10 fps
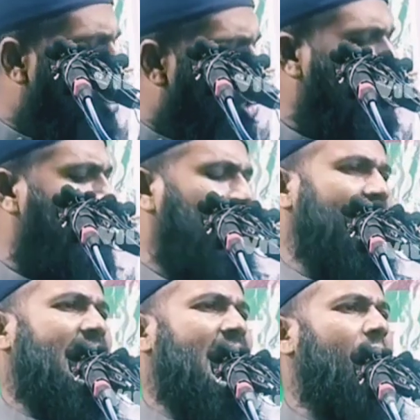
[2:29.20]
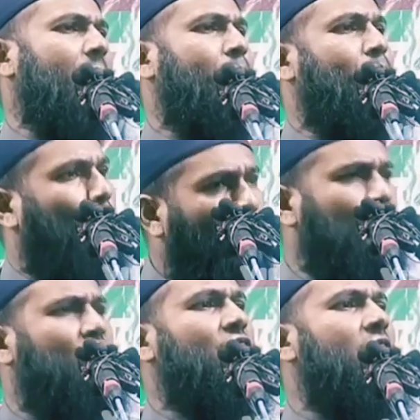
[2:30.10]
নারী উলঙ্গ দাঁড়াবে
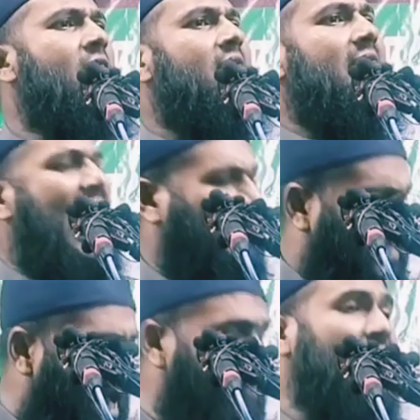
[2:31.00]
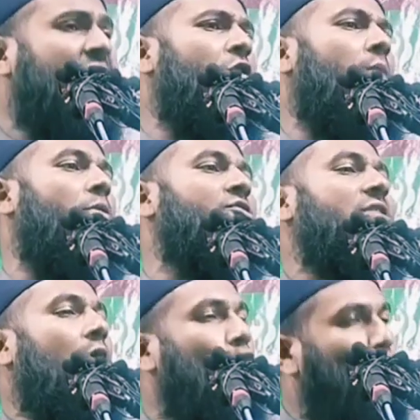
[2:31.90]
পুরুষ খাতনা
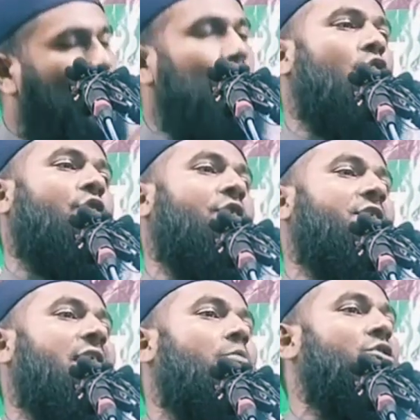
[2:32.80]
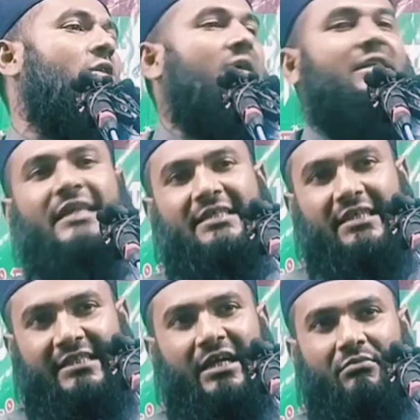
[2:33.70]
উলঙ্গ মাঠে
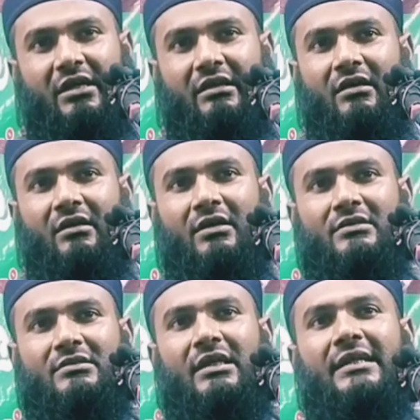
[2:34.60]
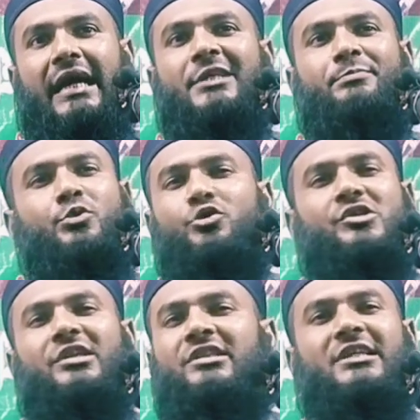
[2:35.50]
দাঁড়িয়ে থাকবে নারী
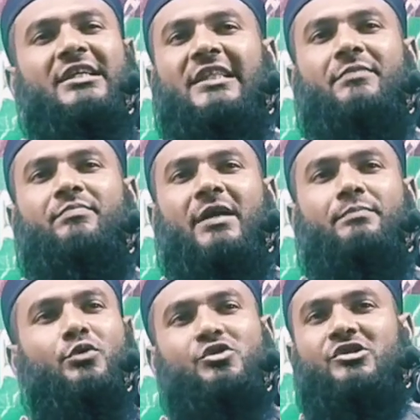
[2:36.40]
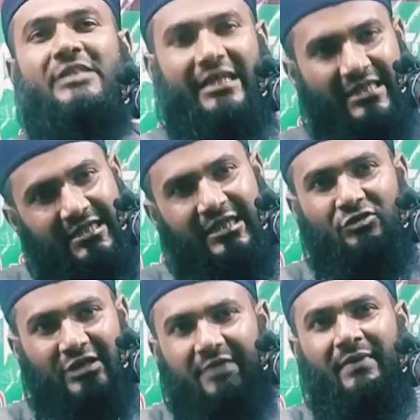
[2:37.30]
পুরুষের দিকে দেখবে আর পুরুষ নারীর
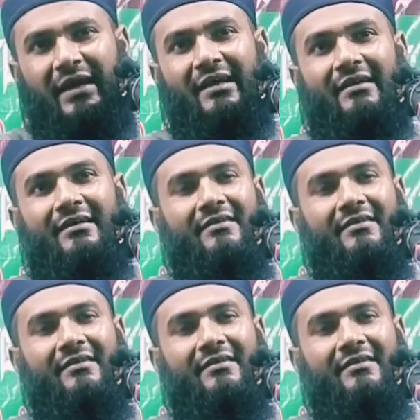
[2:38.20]
দিকেও দেখবে